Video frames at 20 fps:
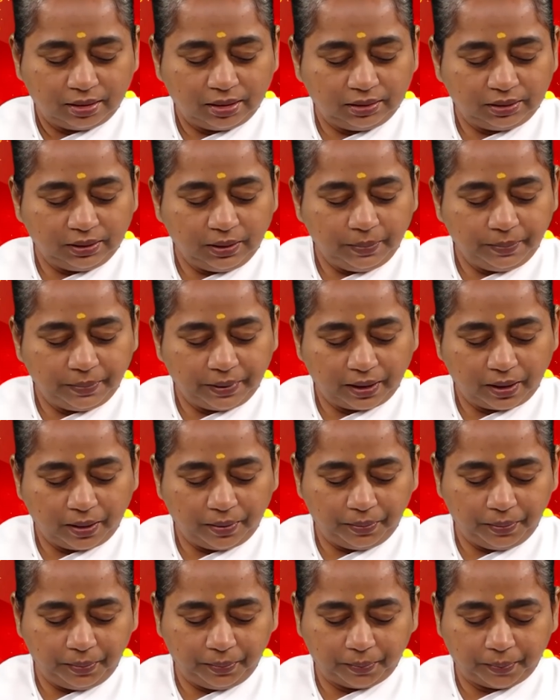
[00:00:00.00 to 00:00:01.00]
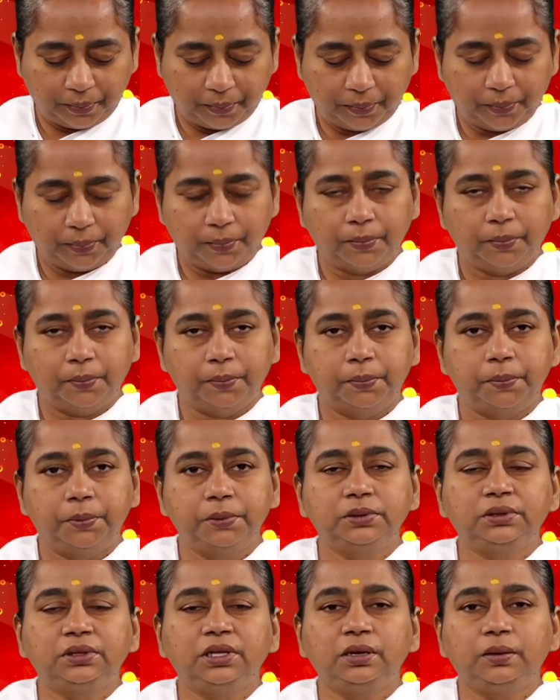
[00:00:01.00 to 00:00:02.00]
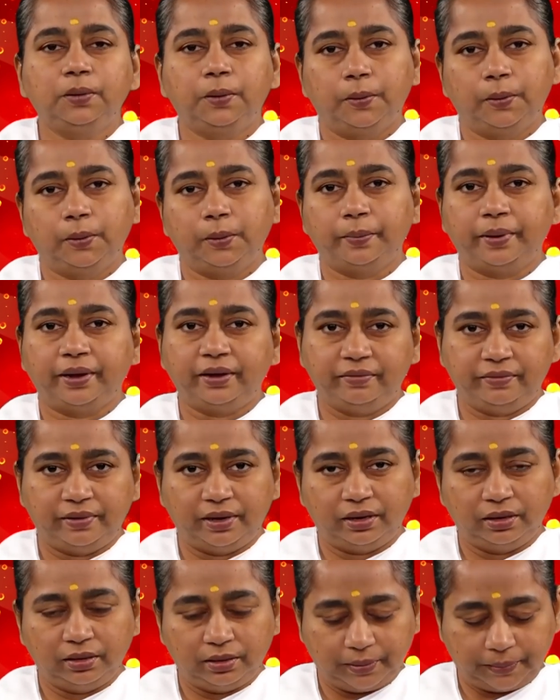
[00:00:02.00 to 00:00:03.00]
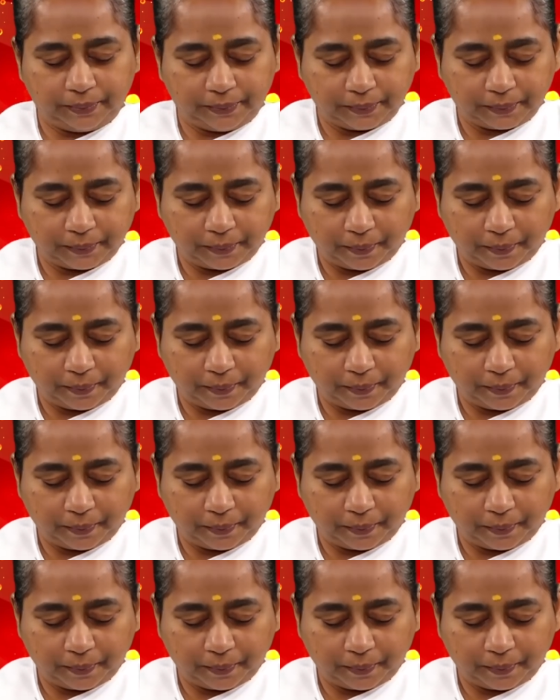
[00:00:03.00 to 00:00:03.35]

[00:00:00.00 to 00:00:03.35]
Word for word: இதில் மிகவும் புத்தி கூர்மை வேண்டும்